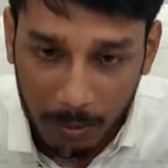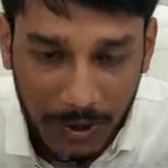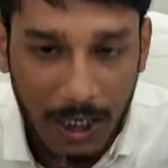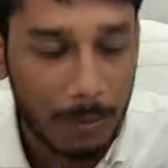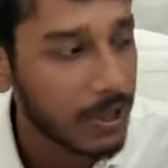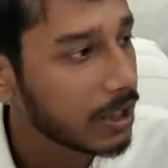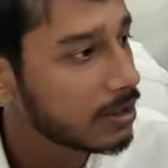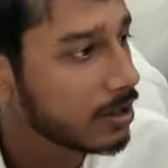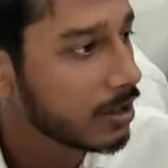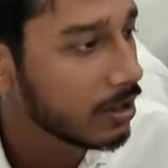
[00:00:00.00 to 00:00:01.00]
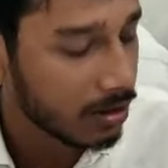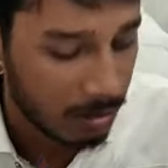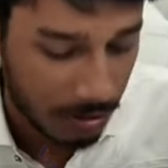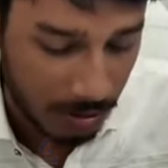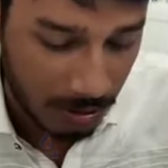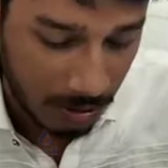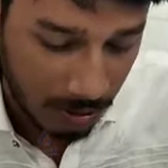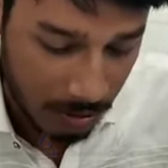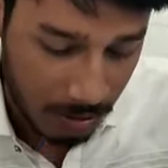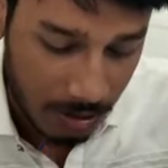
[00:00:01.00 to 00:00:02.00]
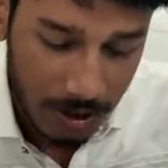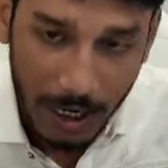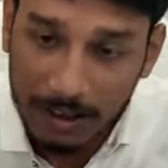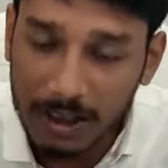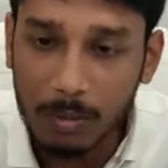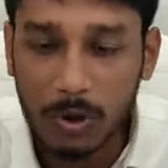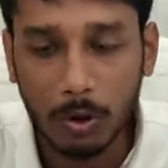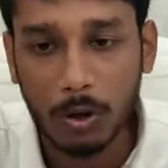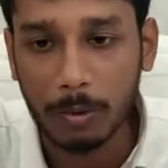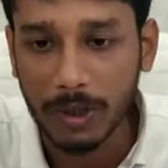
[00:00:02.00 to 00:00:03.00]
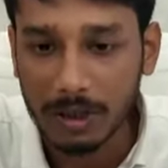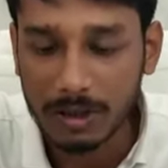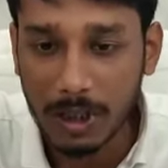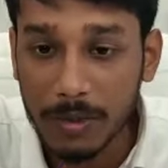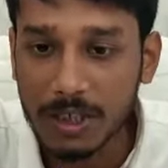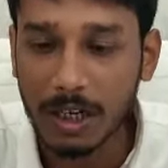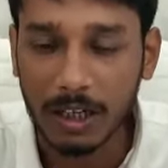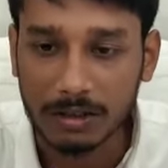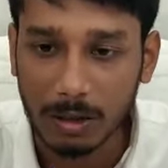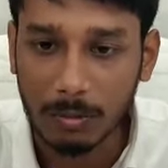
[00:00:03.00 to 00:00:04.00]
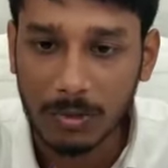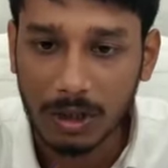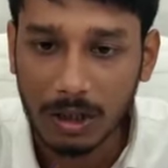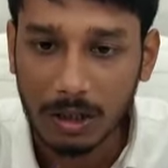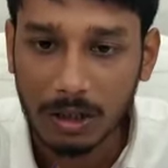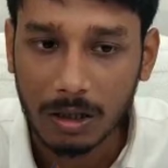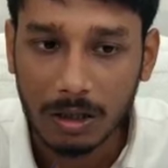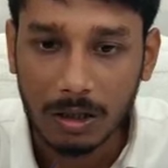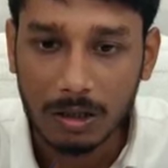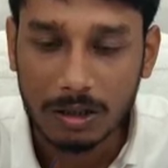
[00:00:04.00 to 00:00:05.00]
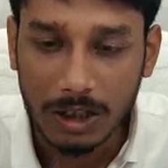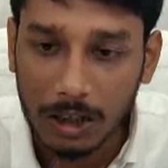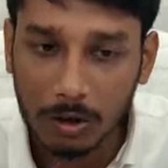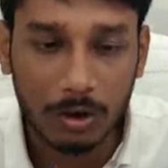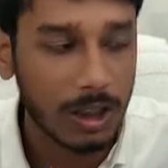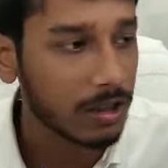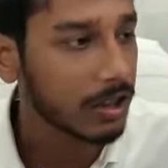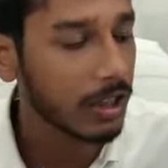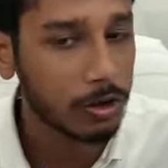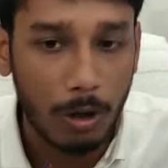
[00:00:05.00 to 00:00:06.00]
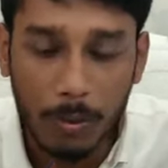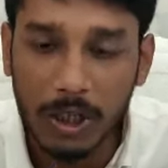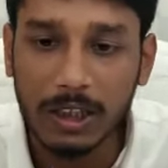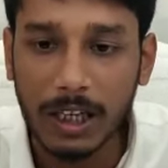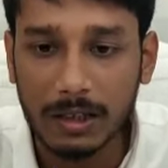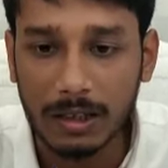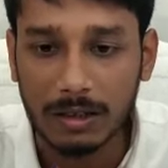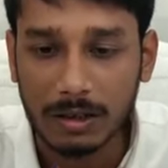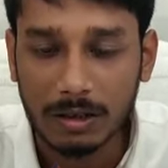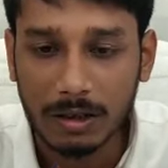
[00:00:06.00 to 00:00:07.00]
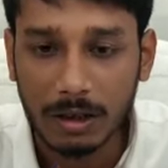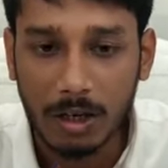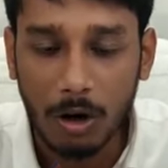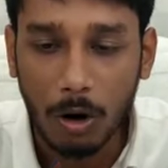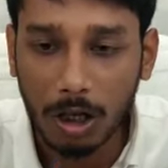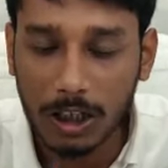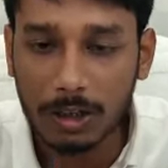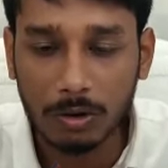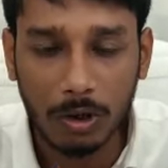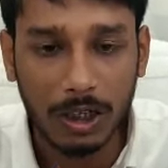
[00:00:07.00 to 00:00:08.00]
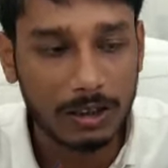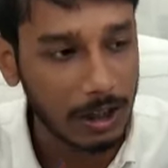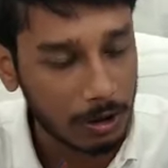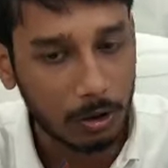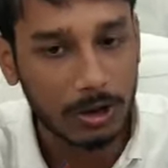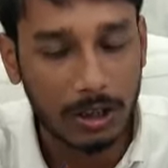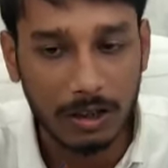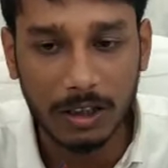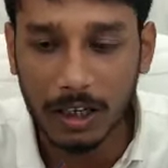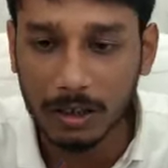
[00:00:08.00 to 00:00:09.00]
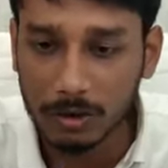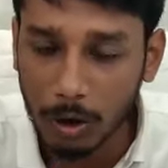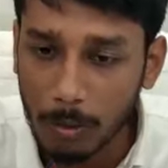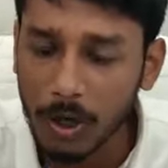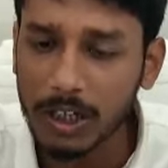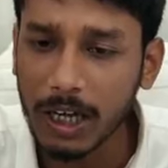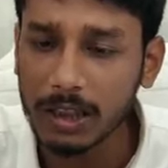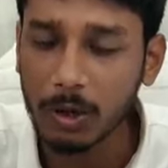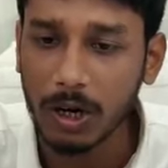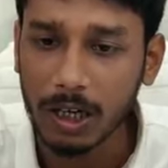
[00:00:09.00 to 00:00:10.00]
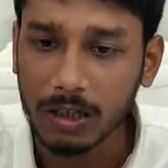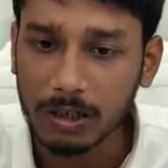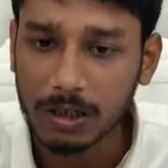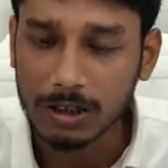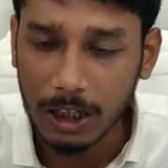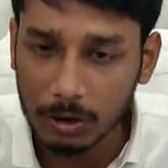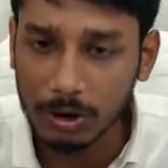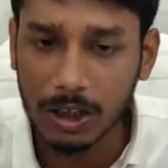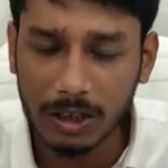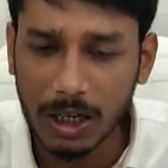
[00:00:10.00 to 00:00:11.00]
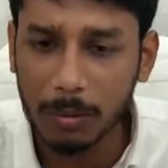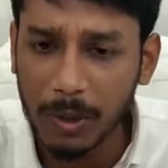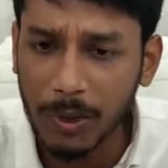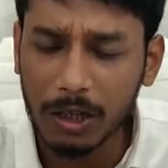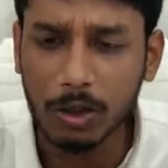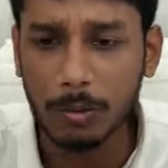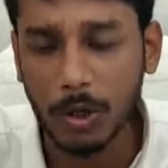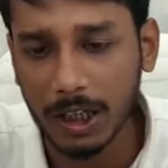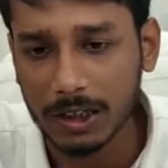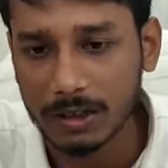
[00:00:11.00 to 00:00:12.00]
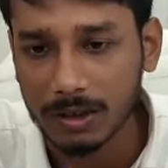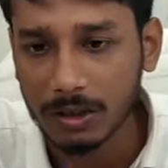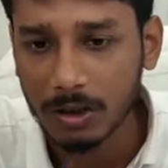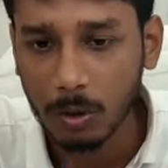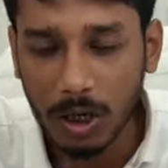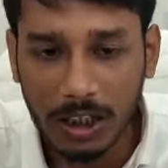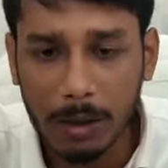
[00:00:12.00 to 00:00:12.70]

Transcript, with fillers: বিএ বিএসসি এক্সাম শুরু হবে সেমিস্টার এক্সাম ছাত্রছাত্রীদের সময়ই দেয়নি হঠাৎ করে ছাত্রছাত্রীদের সময় না দেওয়ায় ছাত্রছাত্রীরা বিভ্রান্ত পড়ে গেছে ওরা